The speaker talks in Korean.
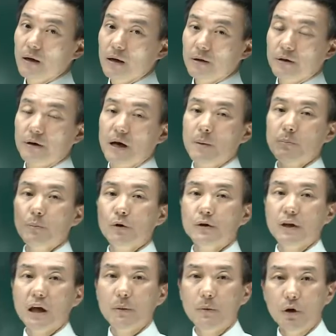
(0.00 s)
그래서 한 번
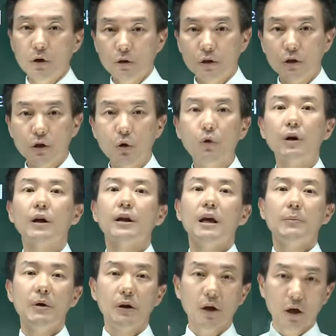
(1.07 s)
해병은 영원한
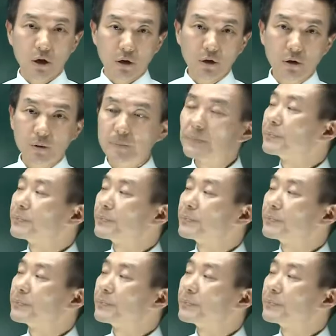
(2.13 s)
해병이에요.